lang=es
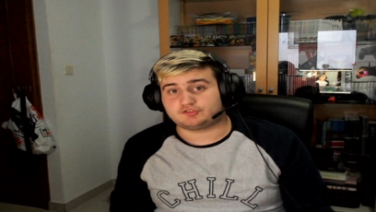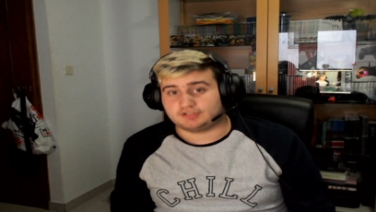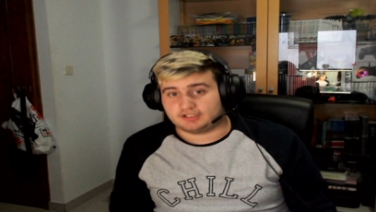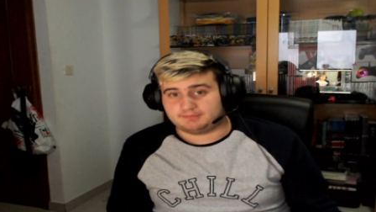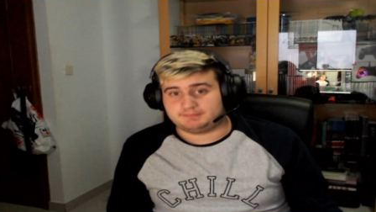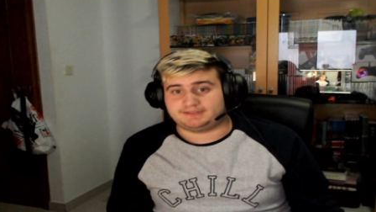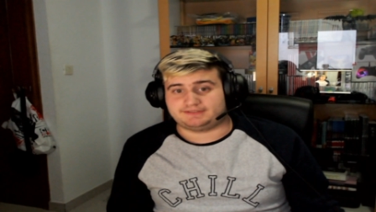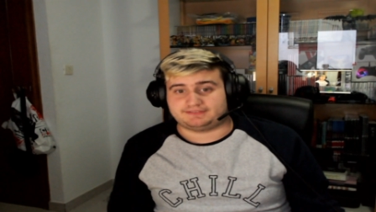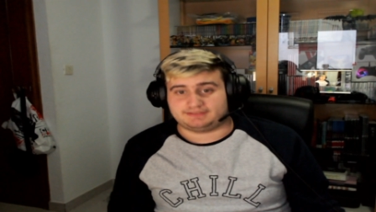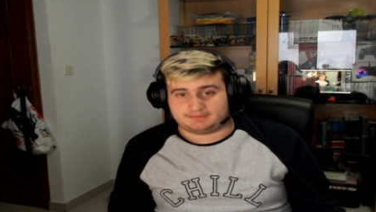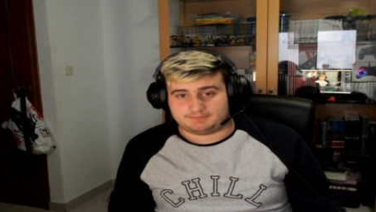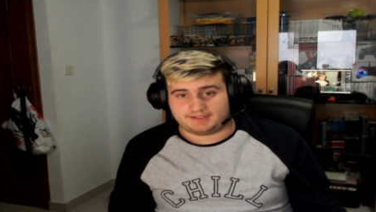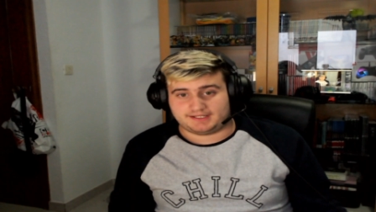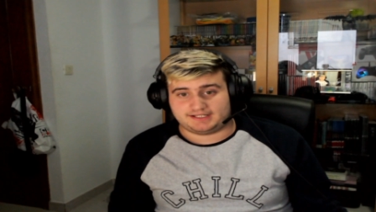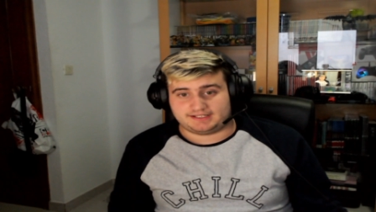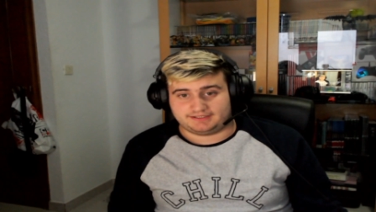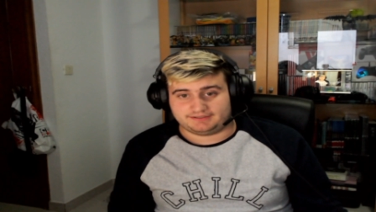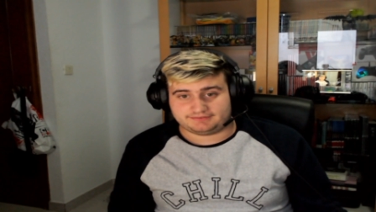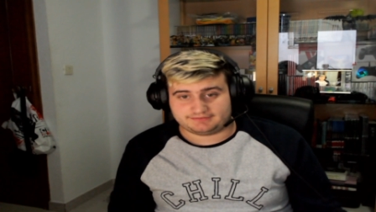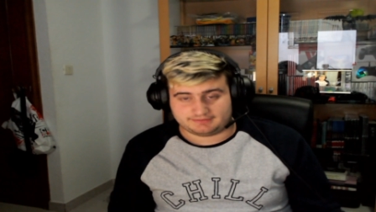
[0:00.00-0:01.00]
de mis
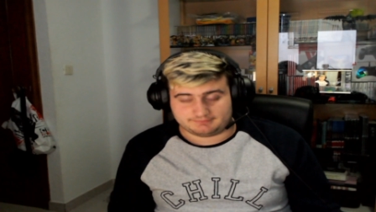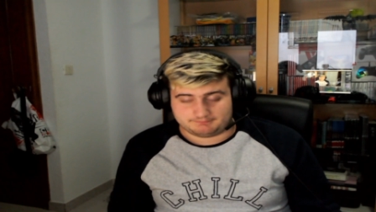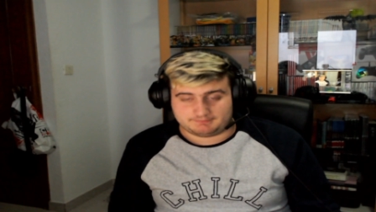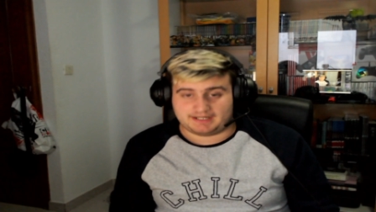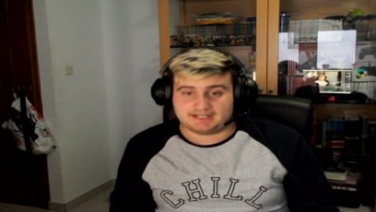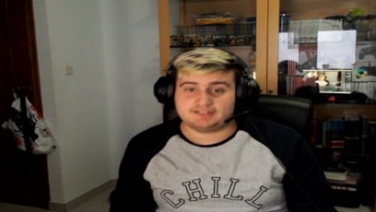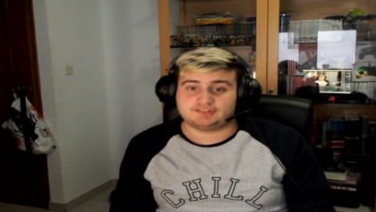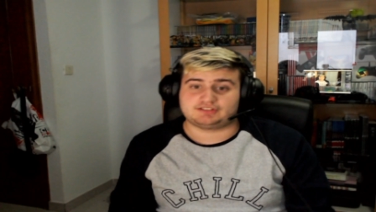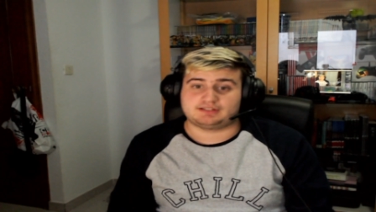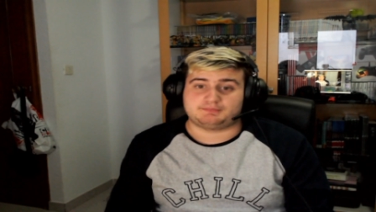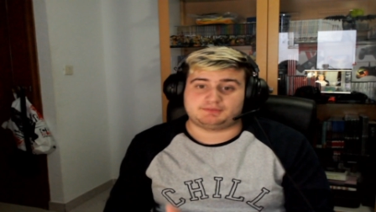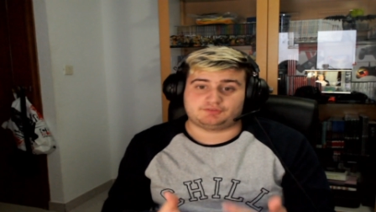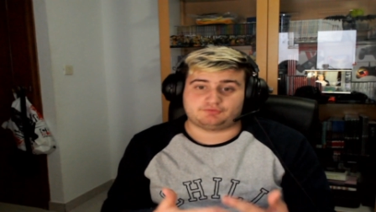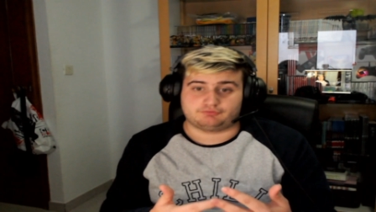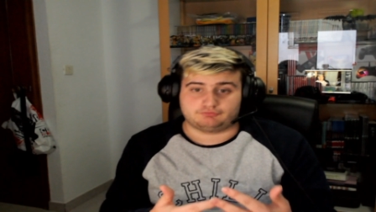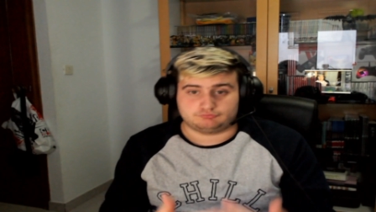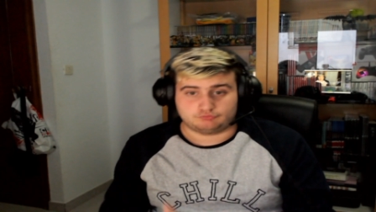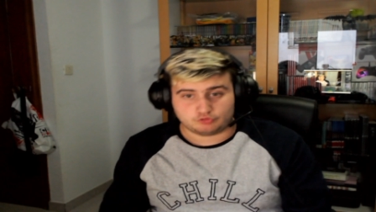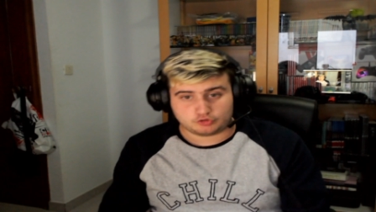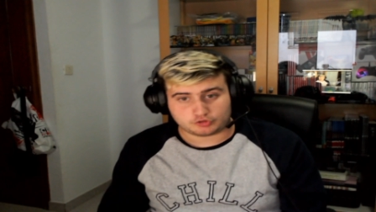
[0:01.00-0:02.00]
niveles, varios de mis
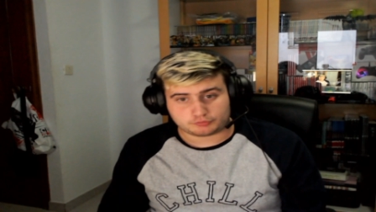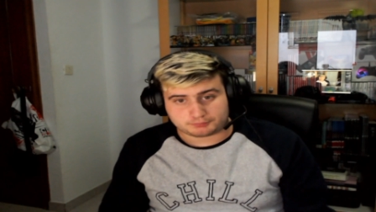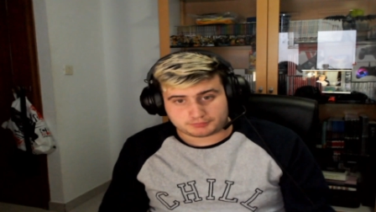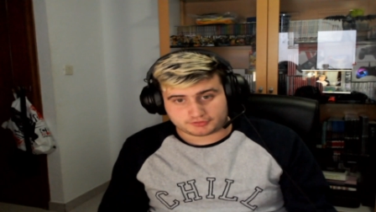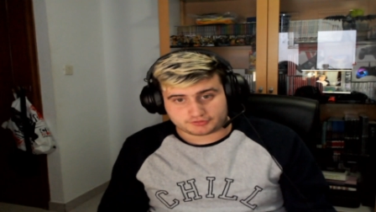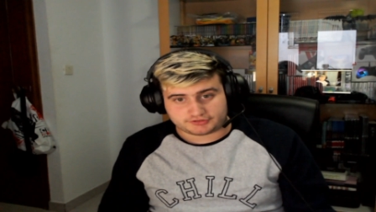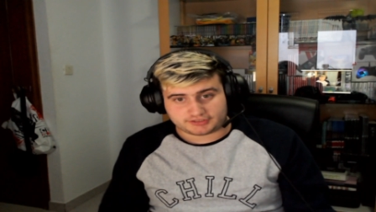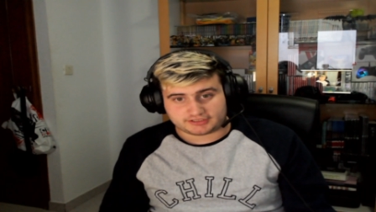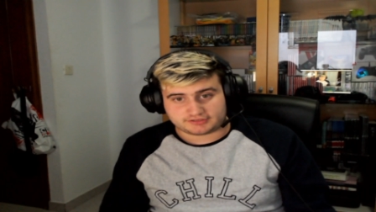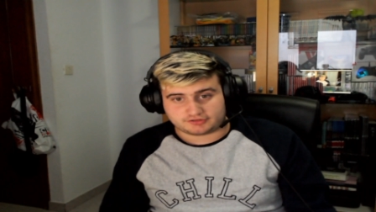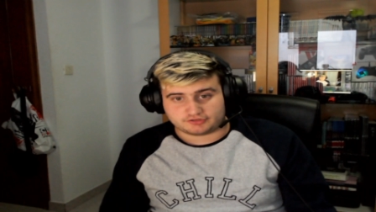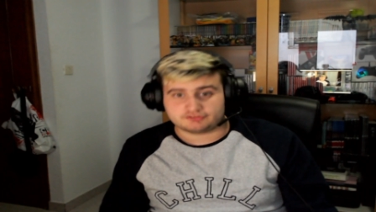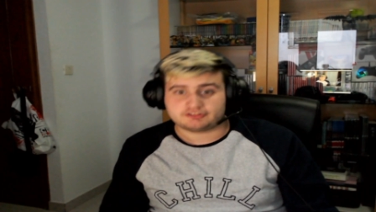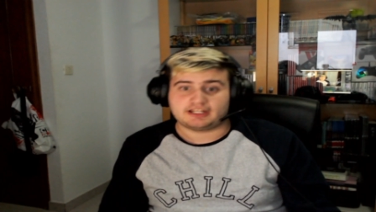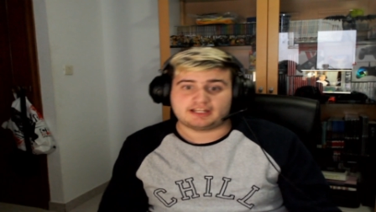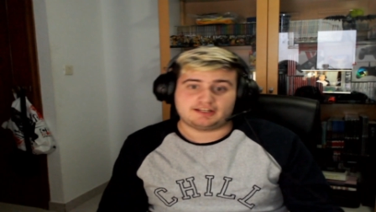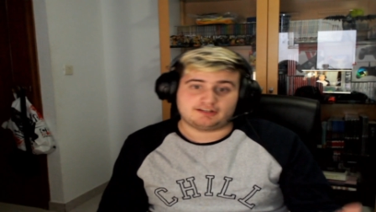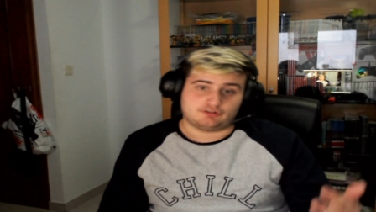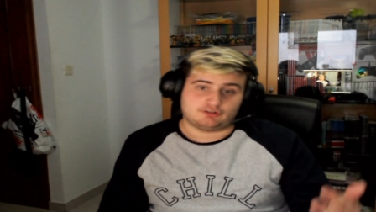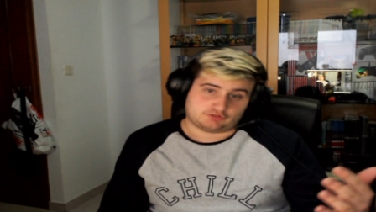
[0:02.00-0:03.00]
futuros proyectos
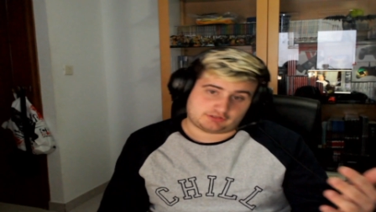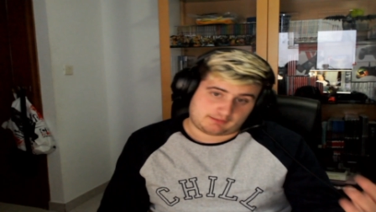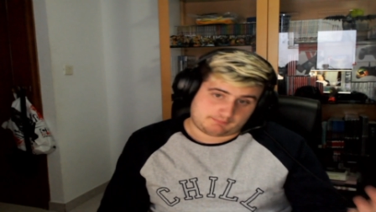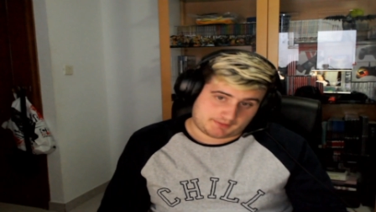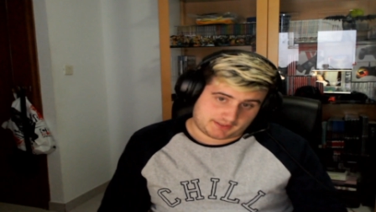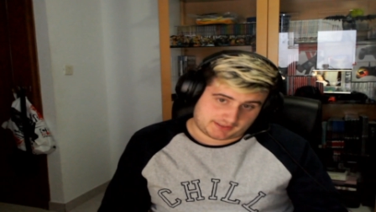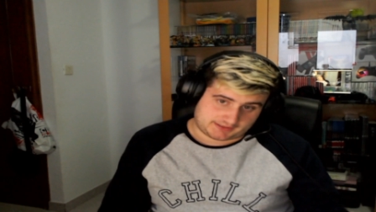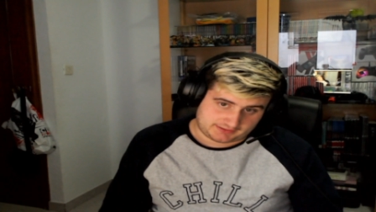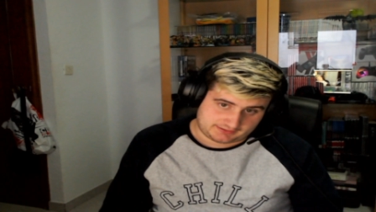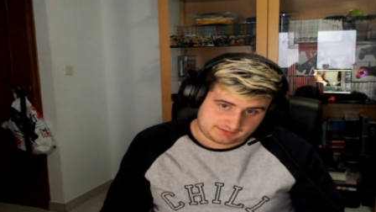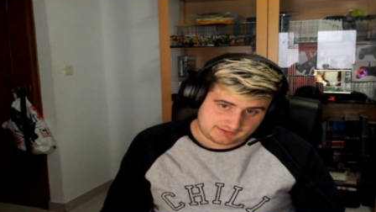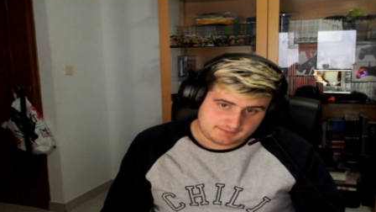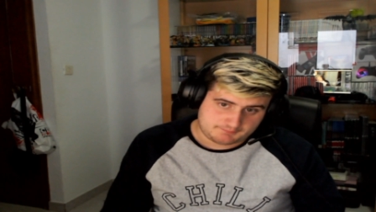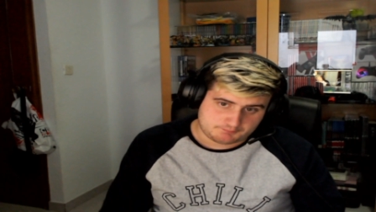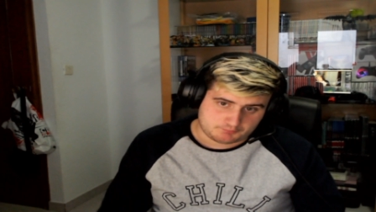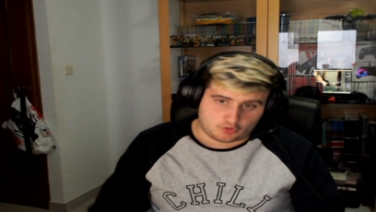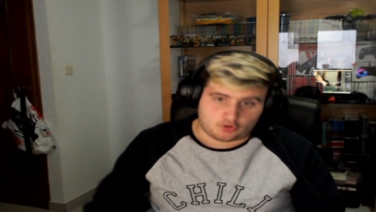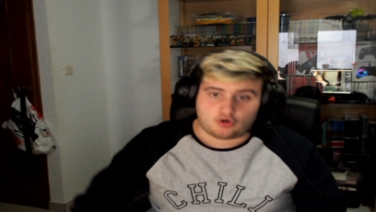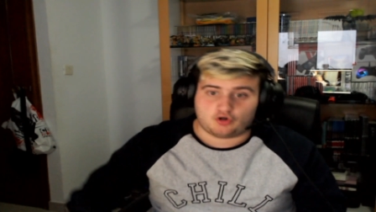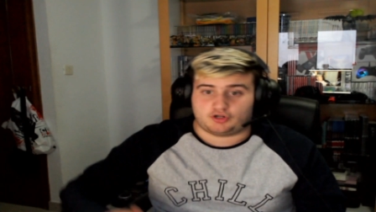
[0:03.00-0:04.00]
en los que
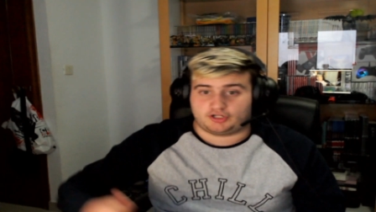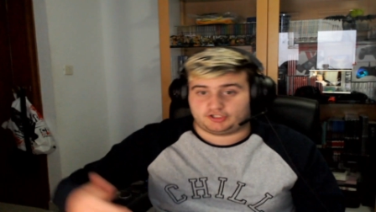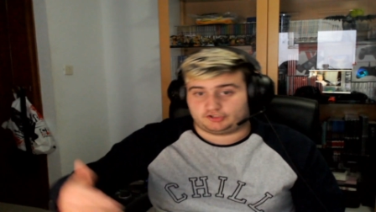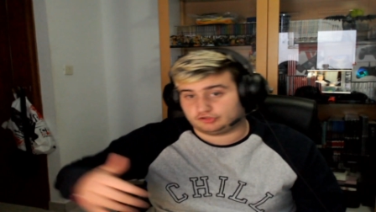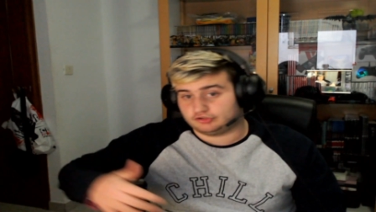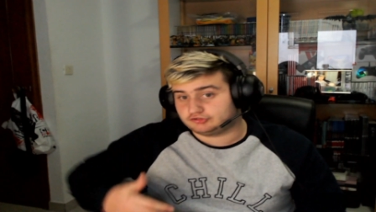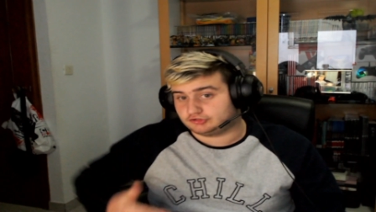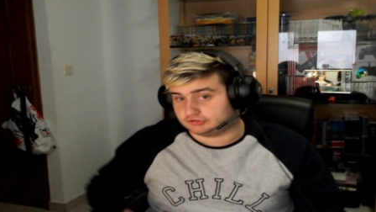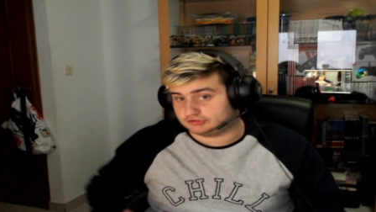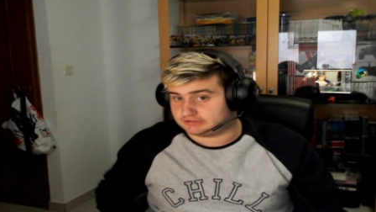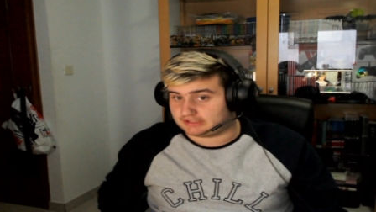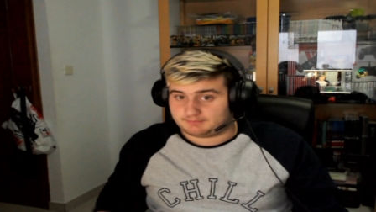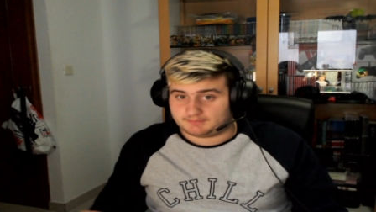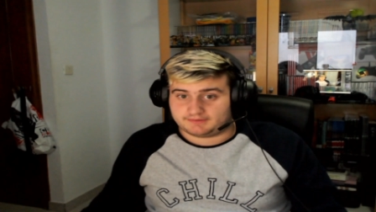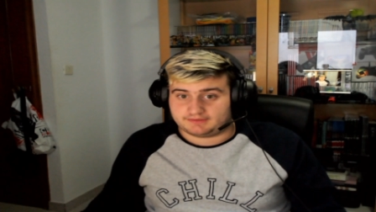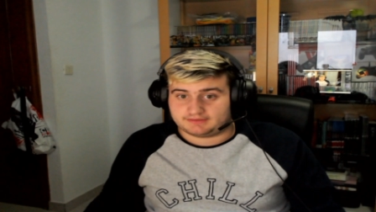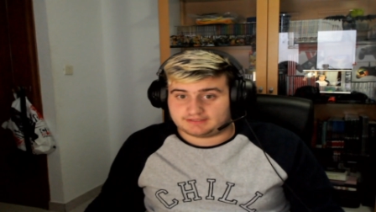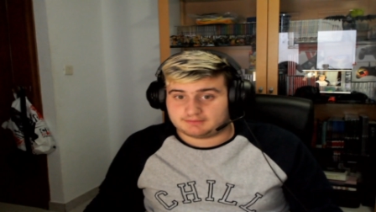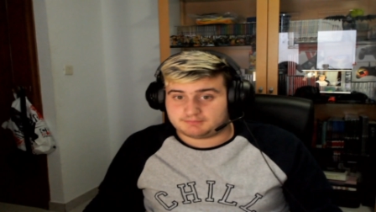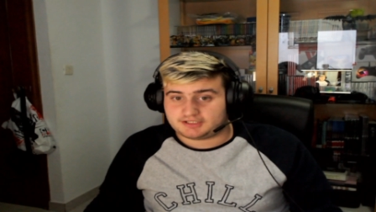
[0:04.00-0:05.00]
participo o que son
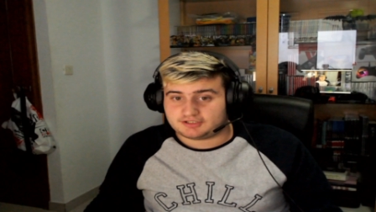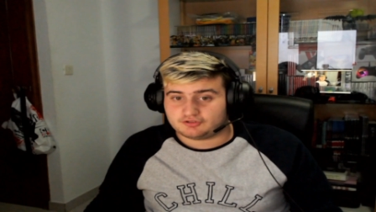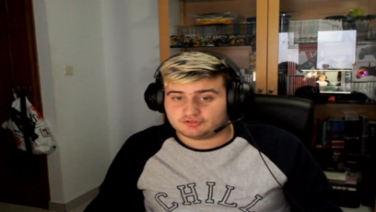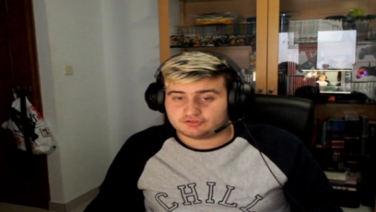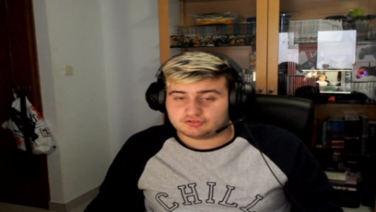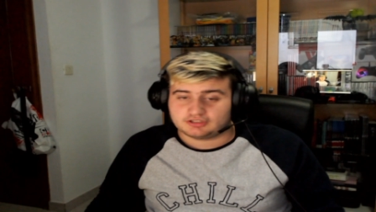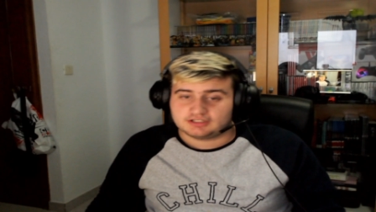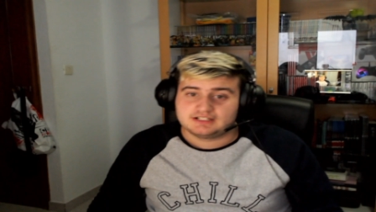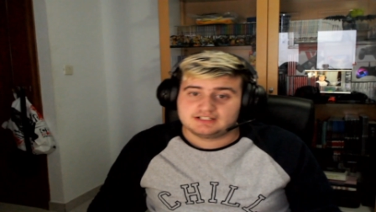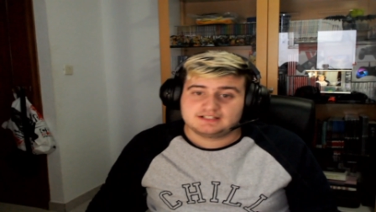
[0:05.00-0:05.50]
totalmente míos